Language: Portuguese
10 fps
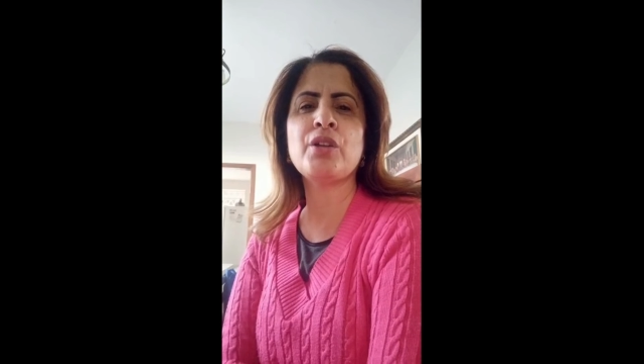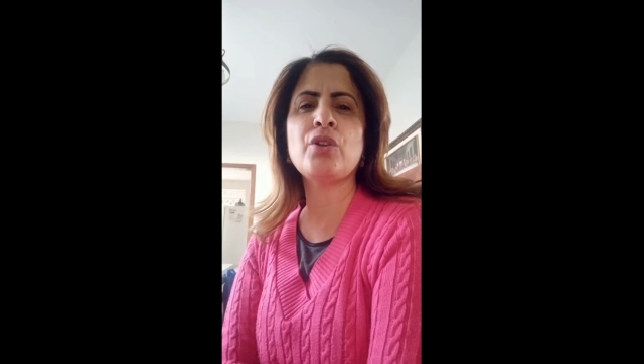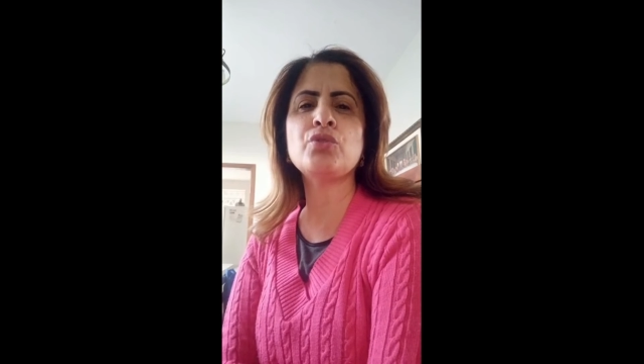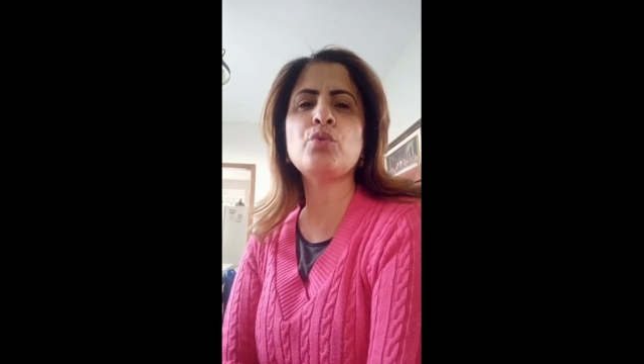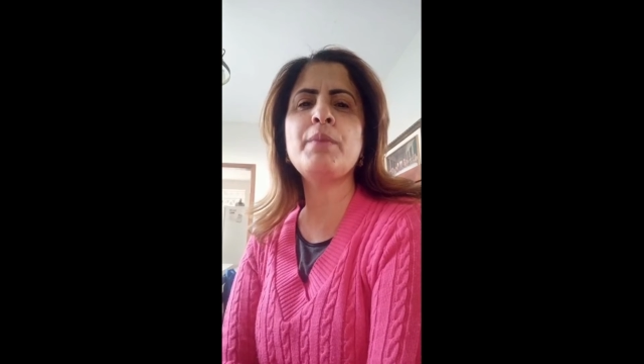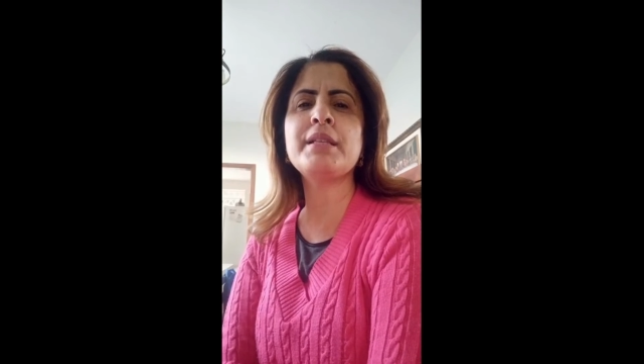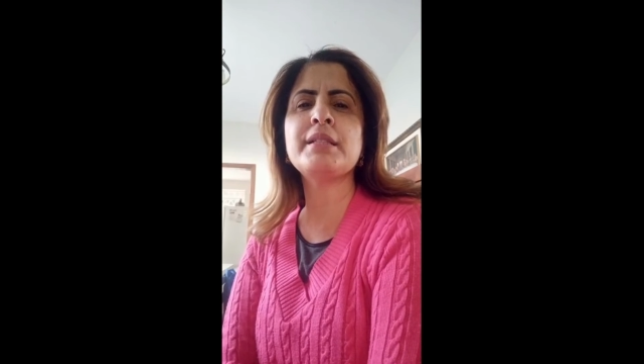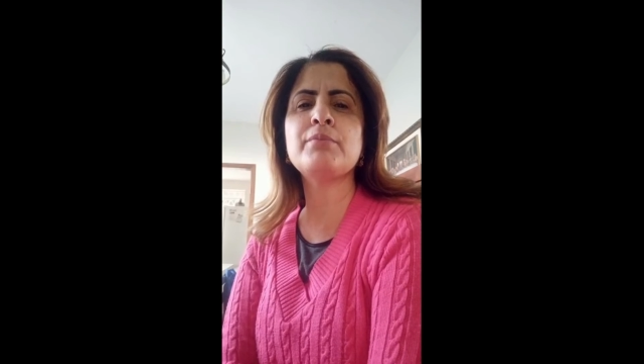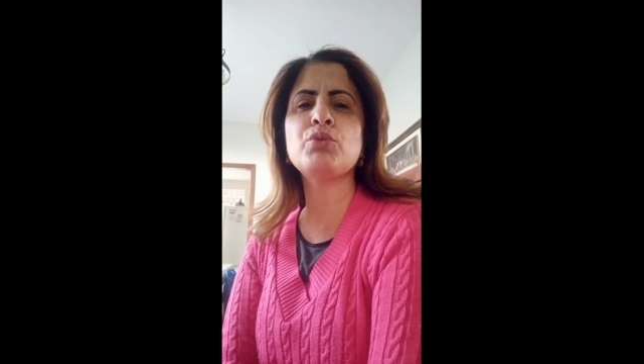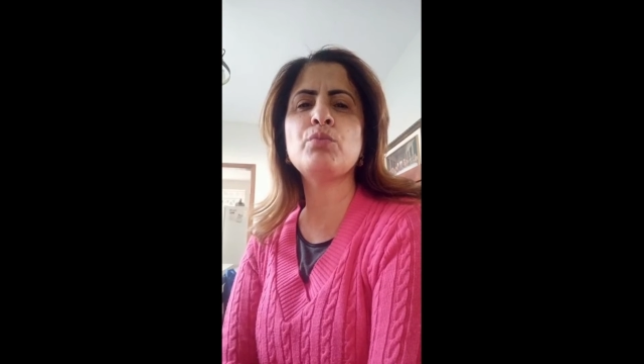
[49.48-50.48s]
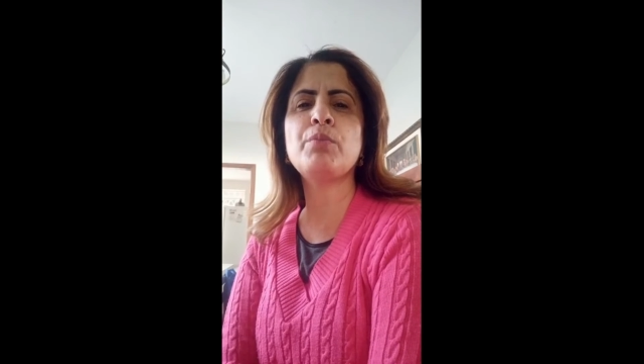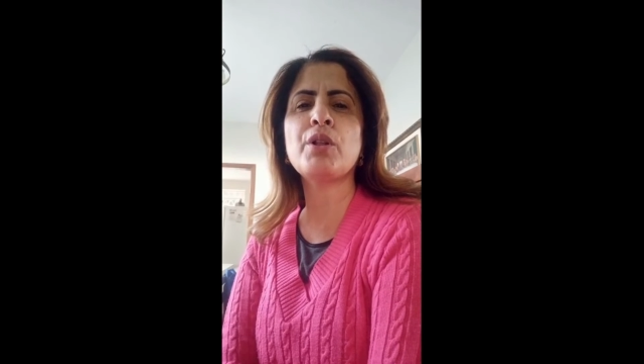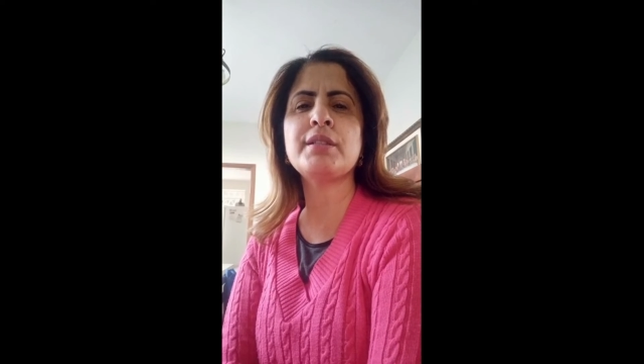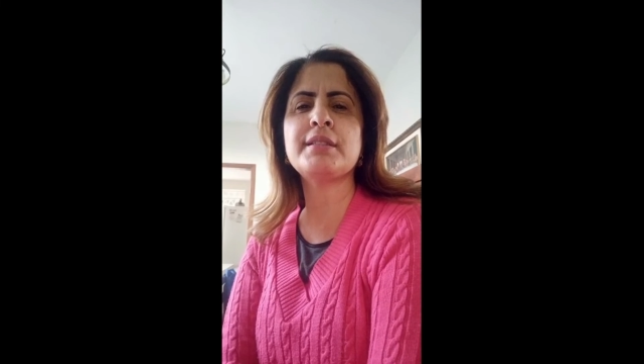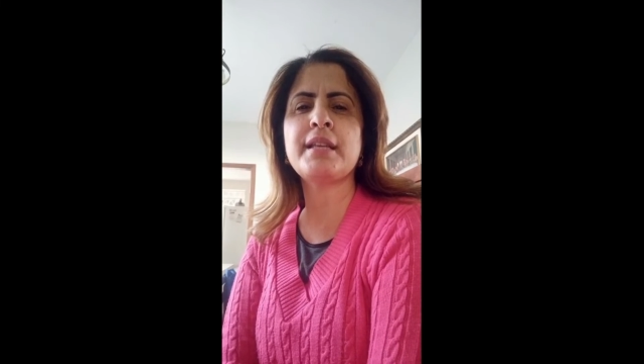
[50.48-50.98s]
nós começamos um
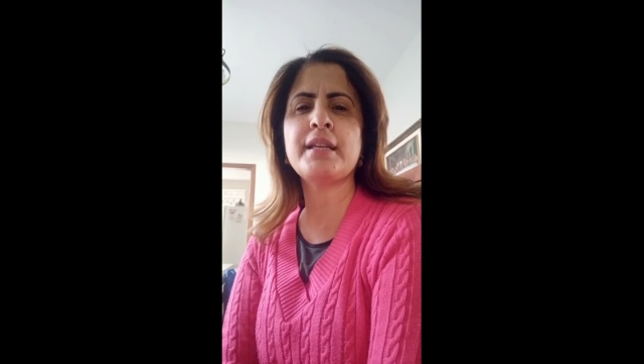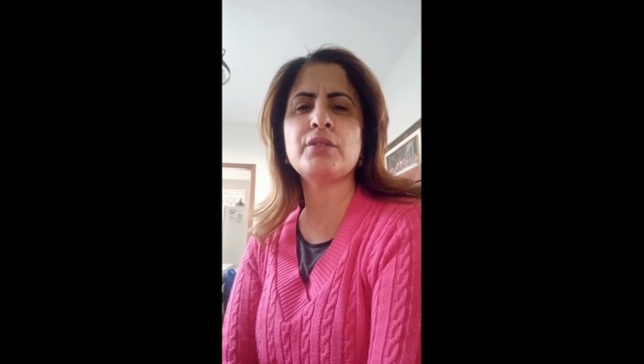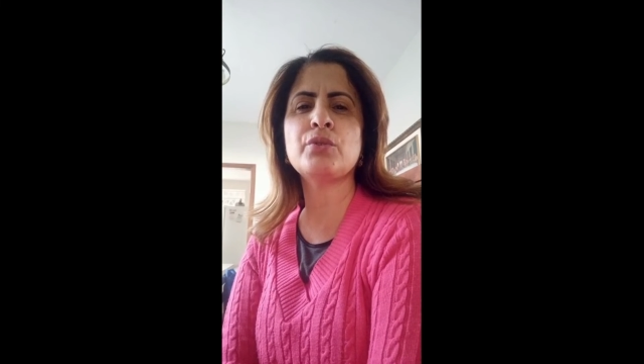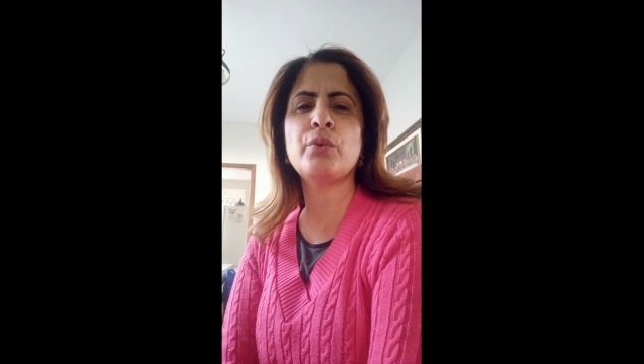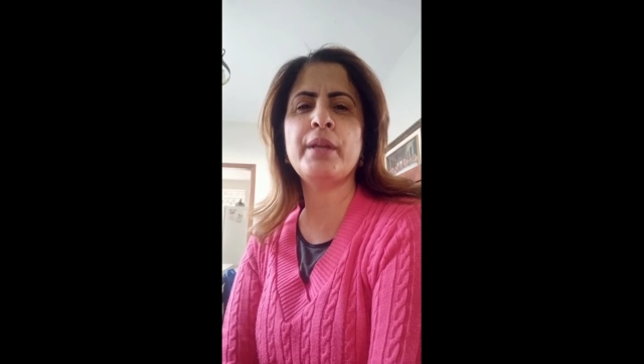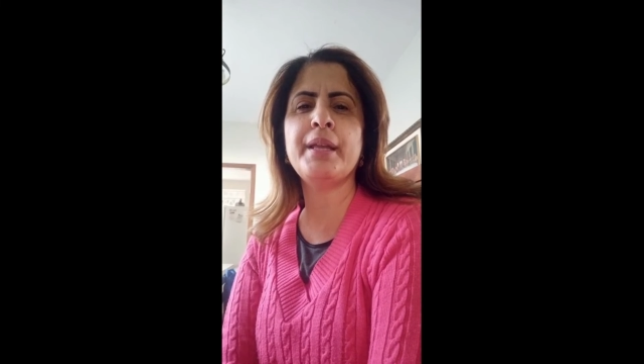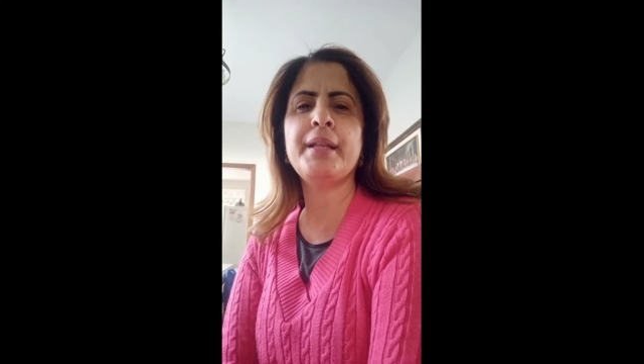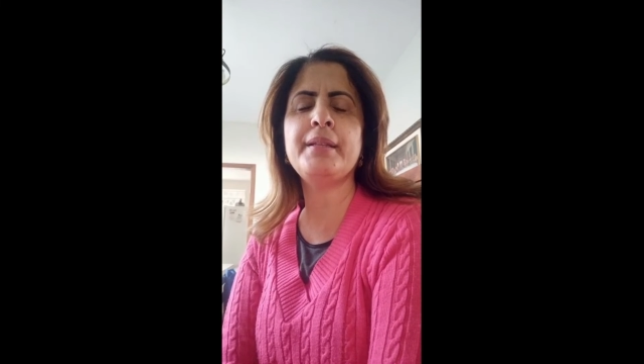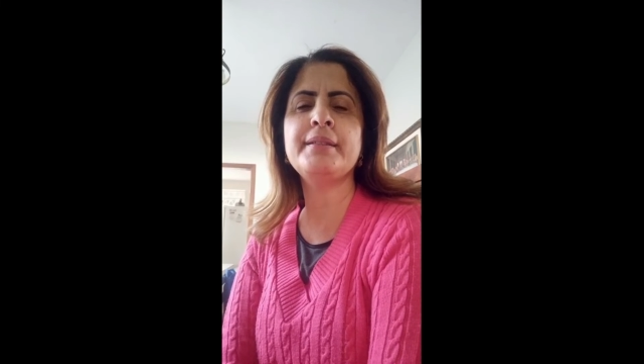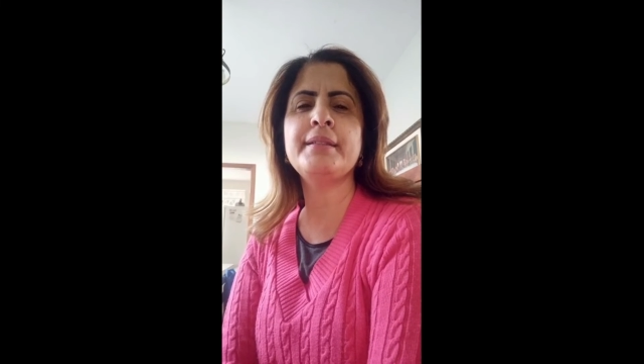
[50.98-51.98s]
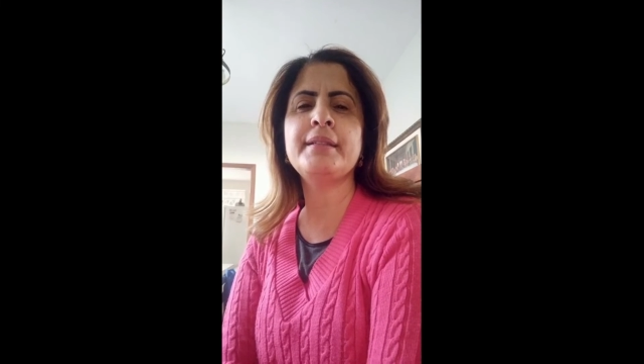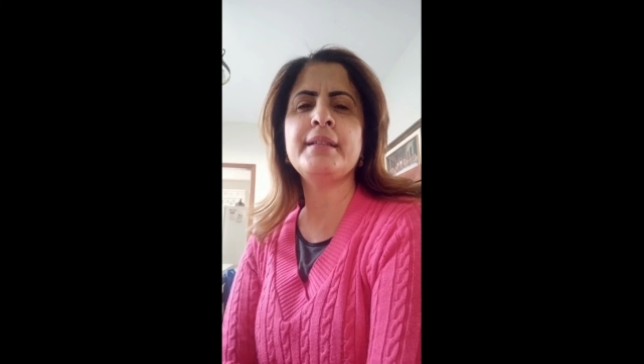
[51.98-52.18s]
processo com ele.